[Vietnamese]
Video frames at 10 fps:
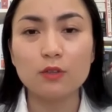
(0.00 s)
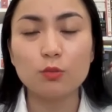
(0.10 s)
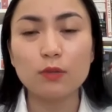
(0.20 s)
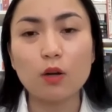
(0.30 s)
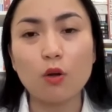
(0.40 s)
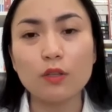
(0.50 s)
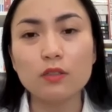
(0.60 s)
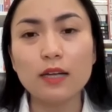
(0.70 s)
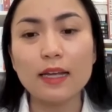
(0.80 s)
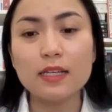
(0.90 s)
uh, chúng ta có
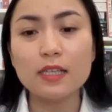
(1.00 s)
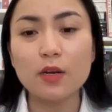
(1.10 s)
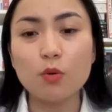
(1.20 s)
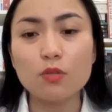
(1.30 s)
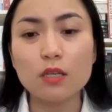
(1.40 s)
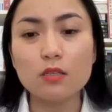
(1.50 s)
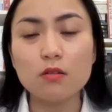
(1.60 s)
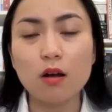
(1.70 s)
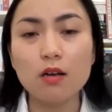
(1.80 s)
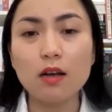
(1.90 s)
những cái chế độ dinh
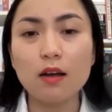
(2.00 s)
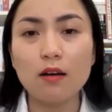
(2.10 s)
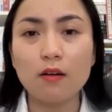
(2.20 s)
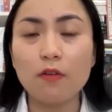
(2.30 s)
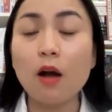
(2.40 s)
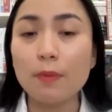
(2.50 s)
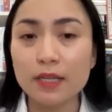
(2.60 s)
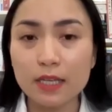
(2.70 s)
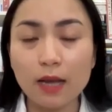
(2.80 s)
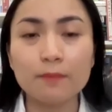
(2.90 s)
dưỡng uh, hợp
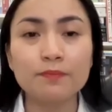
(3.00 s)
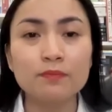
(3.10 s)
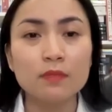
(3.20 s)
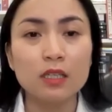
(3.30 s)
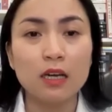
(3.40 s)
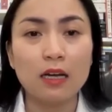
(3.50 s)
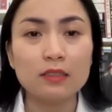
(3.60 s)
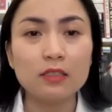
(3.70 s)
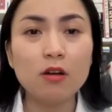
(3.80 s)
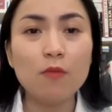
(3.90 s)
lý ha à,
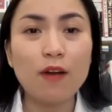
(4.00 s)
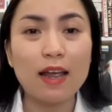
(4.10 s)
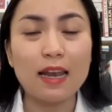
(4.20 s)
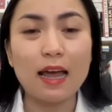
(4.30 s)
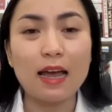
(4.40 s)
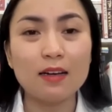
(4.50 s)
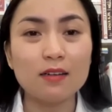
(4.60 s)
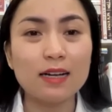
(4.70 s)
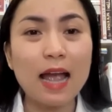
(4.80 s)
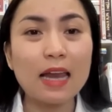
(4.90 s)
chứ không phải là
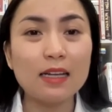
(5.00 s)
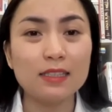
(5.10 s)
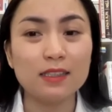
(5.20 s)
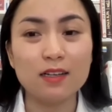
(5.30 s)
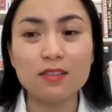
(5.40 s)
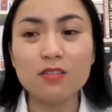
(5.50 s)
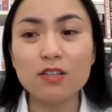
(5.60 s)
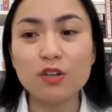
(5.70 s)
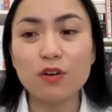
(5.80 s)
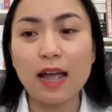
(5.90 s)
gan là chỉ cần
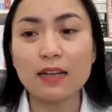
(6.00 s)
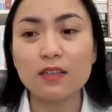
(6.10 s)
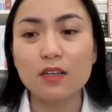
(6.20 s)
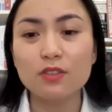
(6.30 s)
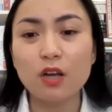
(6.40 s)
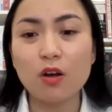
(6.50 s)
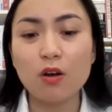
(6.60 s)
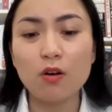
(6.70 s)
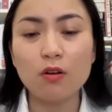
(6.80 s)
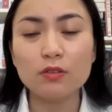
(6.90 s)
chữa cho gan cho
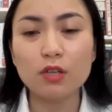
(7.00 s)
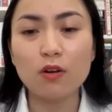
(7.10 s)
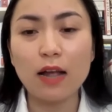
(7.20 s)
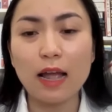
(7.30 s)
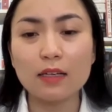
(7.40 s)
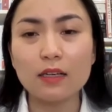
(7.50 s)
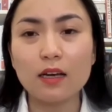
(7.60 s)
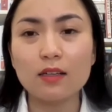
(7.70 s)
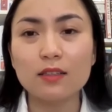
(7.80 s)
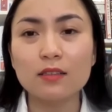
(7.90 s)
cho gan
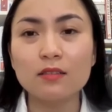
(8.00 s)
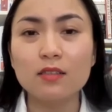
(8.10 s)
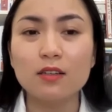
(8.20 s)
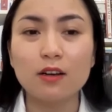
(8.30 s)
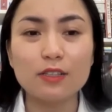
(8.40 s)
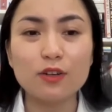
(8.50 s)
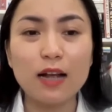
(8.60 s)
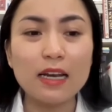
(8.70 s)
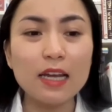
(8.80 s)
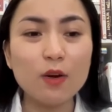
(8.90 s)
à, gọi là cho
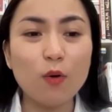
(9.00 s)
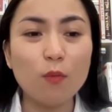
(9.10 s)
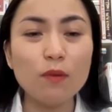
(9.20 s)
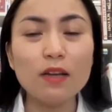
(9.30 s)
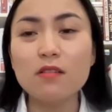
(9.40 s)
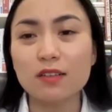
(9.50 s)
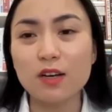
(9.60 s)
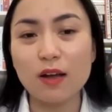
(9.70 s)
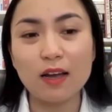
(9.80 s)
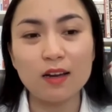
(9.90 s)
gan hết ốm là được
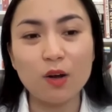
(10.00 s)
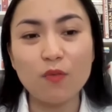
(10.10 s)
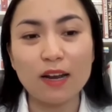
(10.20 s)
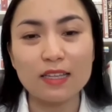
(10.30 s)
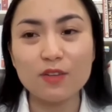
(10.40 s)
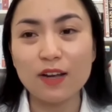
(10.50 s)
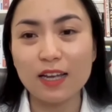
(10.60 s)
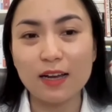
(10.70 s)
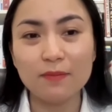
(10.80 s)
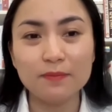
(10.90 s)
đâu ha không phải là như
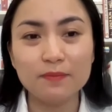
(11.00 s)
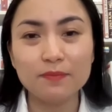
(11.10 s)
vậy ha